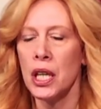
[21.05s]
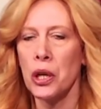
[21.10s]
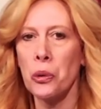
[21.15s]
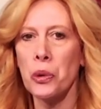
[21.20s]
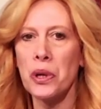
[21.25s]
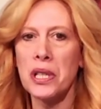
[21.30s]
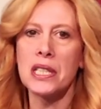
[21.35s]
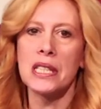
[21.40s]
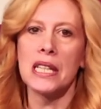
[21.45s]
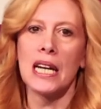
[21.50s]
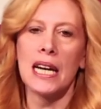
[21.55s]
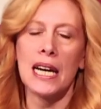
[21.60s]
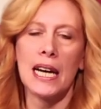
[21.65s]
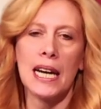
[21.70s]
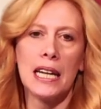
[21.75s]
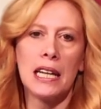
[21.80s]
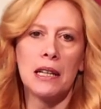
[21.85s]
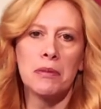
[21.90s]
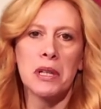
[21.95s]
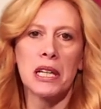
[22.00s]
Questa
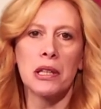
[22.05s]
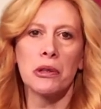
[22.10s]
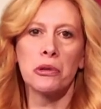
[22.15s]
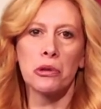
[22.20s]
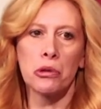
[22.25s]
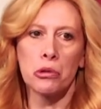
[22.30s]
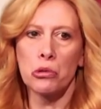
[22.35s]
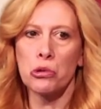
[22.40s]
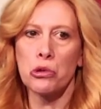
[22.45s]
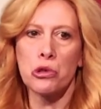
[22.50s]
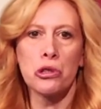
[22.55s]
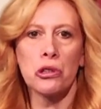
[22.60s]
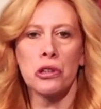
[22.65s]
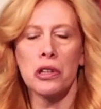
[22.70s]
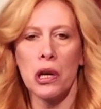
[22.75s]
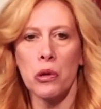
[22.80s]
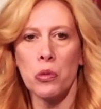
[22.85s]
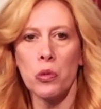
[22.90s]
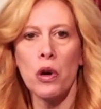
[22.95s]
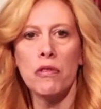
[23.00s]
è la mia
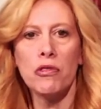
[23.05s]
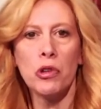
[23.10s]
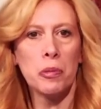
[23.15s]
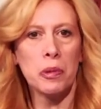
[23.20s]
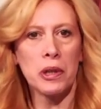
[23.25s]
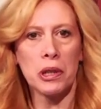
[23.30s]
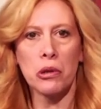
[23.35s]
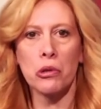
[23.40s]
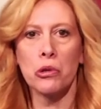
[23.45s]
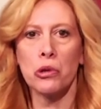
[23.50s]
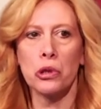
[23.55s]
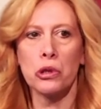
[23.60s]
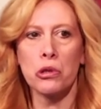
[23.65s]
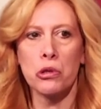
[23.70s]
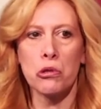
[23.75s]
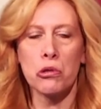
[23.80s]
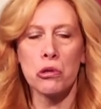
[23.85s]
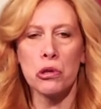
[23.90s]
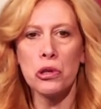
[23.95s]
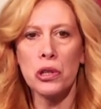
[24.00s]
introduzione a un nuovo
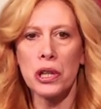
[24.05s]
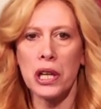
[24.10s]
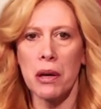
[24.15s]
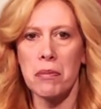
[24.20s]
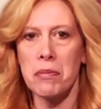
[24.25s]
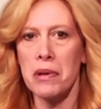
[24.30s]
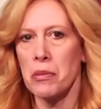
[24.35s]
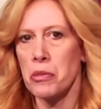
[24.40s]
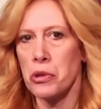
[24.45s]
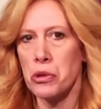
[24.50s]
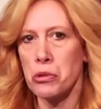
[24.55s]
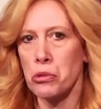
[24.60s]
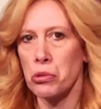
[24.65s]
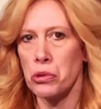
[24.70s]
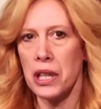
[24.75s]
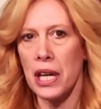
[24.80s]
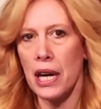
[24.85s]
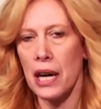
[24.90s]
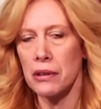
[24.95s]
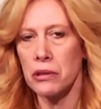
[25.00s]
percorso che abbiamo
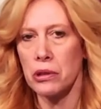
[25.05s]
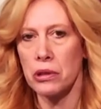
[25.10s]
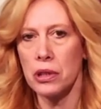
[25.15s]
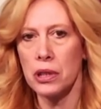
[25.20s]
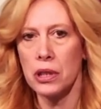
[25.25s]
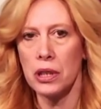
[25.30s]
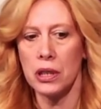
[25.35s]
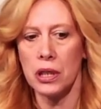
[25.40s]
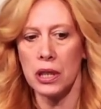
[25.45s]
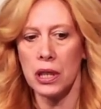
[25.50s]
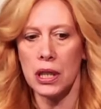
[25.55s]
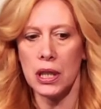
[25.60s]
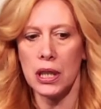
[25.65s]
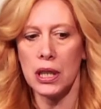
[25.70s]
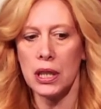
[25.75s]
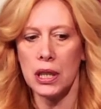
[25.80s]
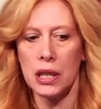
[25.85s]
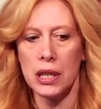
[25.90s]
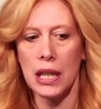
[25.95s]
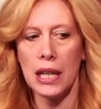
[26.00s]
studiato eh,
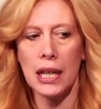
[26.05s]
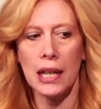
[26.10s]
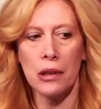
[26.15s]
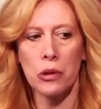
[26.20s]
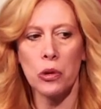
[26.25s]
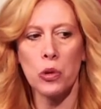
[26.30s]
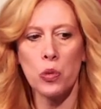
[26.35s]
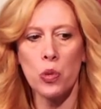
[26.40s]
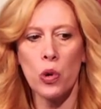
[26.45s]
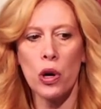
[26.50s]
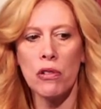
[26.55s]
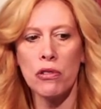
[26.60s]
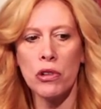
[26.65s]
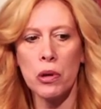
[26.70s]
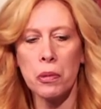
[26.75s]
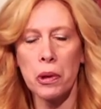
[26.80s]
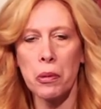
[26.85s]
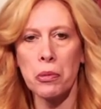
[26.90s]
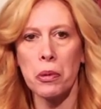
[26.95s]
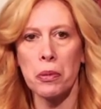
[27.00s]
nell'anno
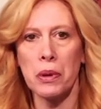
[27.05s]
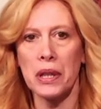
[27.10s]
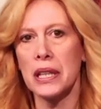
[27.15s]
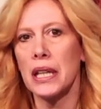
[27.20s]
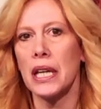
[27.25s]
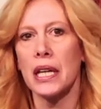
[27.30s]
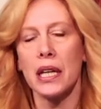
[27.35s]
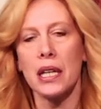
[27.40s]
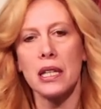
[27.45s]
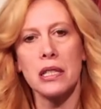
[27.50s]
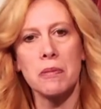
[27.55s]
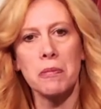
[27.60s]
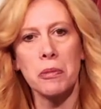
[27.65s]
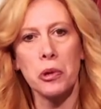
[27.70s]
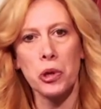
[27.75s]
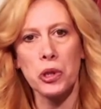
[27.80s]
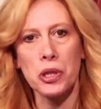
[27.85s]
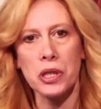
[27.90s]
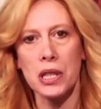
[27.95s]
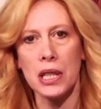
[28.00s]
nuovo proprio per dare
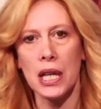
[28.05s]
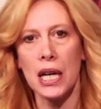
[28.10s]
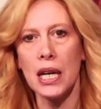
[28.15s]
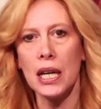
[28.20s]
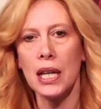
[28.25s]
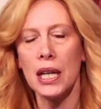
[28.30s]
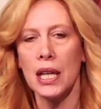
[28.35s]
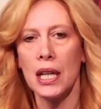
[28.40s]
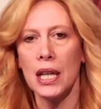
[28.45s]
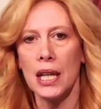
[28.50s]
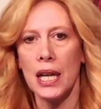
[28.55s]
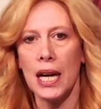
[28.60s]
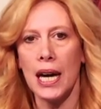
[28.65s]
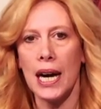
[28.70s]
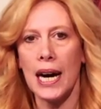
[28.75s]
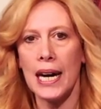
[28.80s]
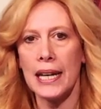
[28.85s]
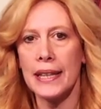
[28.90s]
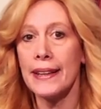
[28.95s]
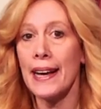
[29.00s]
risposta
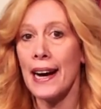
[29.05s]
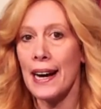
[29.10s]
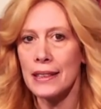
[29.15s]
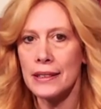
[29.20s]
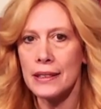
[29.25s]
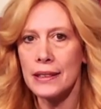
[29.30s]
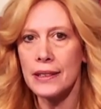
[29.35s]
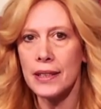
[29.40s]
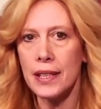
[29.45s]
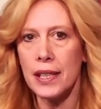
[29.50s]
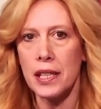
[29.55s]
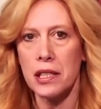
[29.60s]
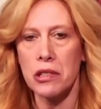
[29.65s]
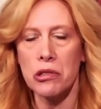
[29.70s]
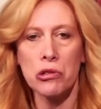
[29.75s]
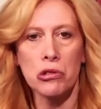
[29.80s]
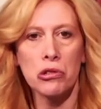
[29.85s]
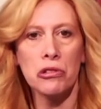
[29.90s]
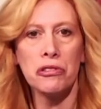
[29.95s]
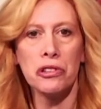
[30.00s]
ai tanti che si
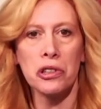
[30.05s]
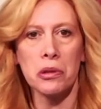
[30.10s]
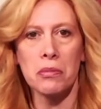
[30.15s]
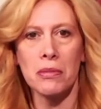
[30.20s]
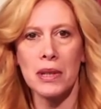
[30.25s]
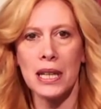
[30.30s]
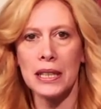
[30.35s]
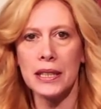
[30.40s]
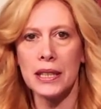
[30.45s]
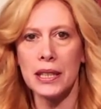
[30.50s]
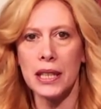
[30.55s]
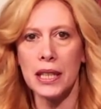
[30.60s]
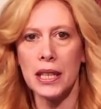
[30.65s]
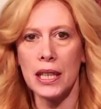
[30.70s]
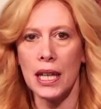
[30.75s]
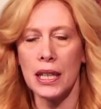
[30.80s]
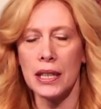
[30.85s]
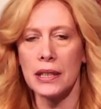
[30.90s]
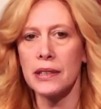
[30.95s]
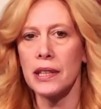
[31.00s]
sono formati
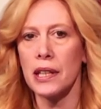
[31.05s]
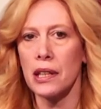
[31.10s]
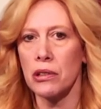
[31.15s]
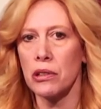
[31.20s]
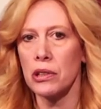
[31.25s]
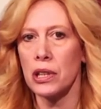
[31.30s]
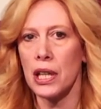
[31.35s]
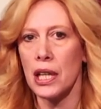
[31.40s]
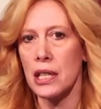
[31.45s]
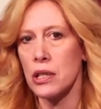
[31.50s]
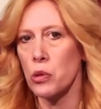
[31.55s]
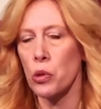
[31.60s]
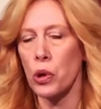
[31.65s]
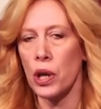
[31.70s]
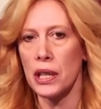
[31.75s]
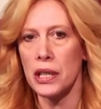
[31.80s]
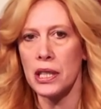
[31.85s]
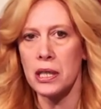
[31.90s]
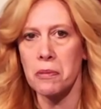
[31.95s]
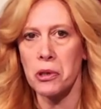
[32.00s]
all'interno della
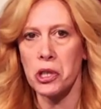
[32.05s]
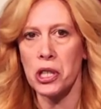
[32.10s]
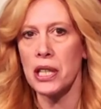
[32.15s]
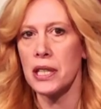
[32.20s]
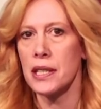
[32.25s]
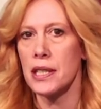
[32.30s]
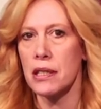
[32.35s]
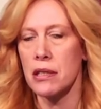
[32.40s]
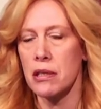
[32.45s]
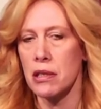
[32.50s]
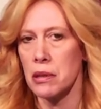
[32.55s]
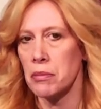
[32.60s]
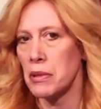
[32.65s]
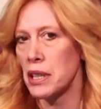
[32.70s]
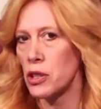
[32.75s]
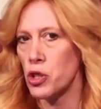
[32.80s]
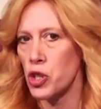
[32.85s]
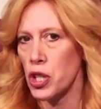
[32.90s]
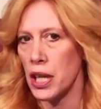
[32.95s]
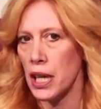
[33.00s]
scuola di specializzazione
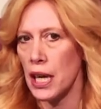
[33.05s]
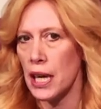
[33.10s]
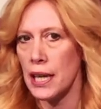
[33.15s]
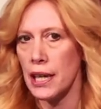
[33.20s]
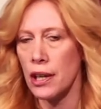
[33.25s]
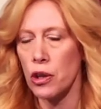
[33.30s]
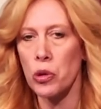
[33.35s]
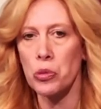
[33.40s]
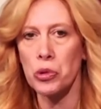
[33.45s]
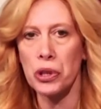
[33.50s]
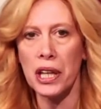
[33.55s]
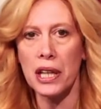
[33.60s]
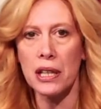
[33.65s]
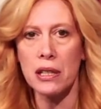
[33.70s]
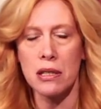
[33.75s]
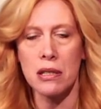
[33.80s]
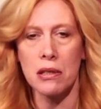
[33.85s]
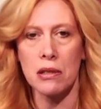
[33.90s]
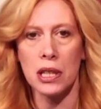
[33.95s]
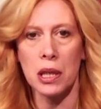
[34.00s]
manageriale in
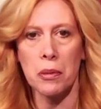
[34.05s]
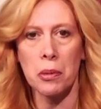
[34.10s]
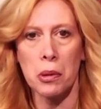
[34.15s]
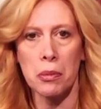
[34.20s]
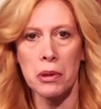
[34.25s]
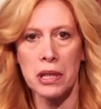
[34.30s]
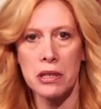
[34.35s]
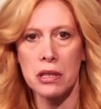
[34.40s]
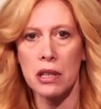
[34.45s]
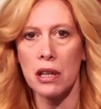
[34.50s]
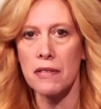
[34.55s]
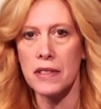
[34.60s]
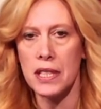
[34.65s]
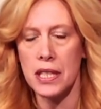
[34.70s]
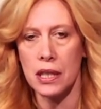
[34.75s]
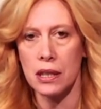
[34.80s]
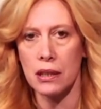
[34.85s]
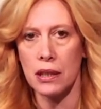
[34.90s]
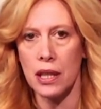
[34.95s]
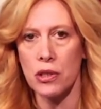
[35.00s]
comunicazione e problem solving
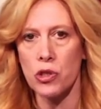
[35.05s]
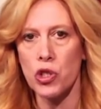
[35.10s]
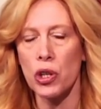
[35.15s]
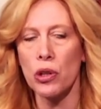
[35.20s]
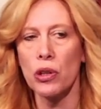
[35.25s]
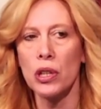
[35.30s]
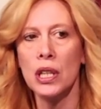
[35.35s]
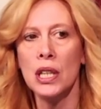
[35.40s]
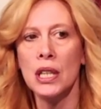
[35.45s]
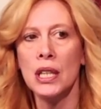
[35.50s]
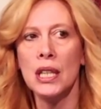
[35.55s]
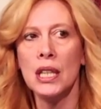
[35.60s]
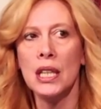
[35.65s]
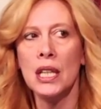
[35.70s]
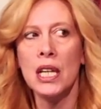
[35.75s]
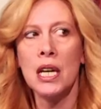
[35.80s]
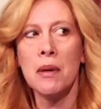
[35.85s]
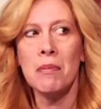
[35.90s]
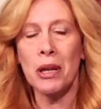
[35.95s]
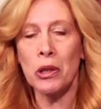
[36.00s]
strategico.
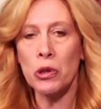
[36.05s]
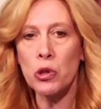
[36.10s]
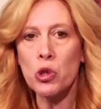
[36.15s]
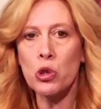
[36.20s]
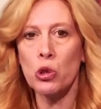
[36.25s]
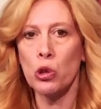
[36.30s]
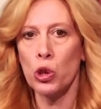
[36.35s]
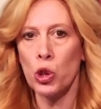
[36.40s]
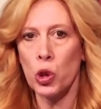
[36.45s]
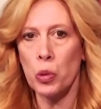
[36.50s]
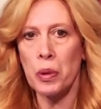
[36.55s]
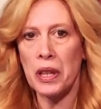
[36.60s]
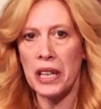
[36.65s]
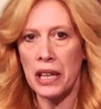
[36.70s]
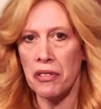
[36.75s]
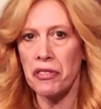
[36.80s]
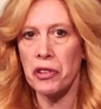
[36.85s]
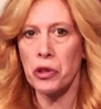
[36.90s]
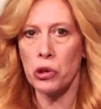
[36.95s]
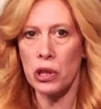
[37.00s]
Ma non solo per
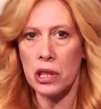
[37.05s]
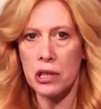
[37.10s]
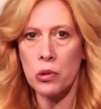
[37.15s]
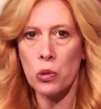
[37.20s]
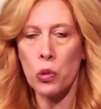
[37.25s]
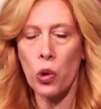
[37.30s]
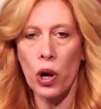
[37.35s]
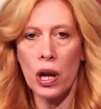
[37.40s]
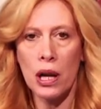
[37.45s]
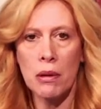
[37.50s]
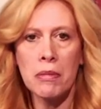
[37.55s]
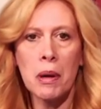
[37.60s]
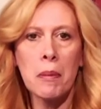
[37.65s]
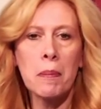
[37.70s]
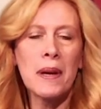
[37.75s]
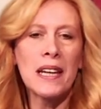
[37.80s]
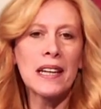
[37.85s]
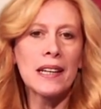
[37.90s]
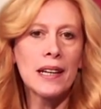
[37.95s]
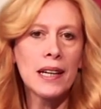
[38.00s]
chi ha fatto la scuola, ma
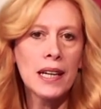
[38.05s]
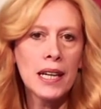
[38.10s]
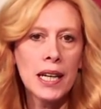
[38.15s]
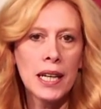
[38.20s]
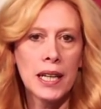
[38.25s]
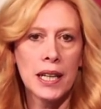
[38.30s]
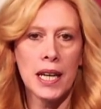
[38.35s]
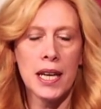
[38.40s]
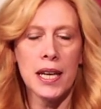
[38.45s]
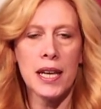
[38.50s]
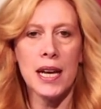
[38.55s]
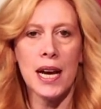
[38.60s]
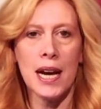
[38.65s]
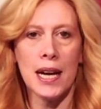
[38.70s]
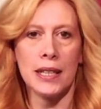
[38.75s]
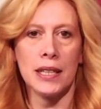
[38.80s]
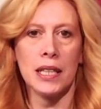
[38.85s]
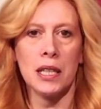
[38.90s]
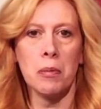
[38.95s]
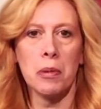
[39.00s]
per chi negli
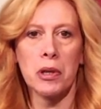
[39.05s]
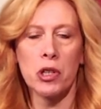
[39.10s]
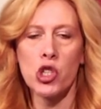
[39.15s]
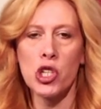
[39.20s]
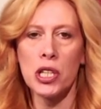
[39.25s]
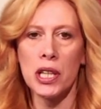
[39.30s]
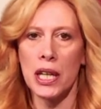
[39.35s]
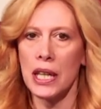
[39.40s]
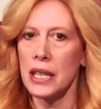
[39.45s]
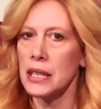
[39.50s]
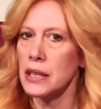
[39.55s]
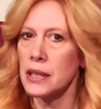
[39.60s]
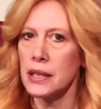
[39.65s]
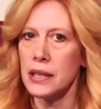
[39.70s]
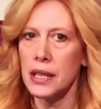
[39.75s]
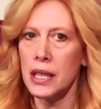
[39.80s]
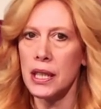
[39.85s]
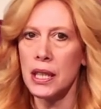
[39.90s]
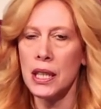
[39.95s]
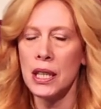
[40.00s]
anni
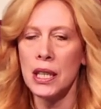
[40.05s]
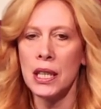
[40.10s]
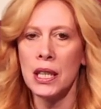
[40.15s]
precedenti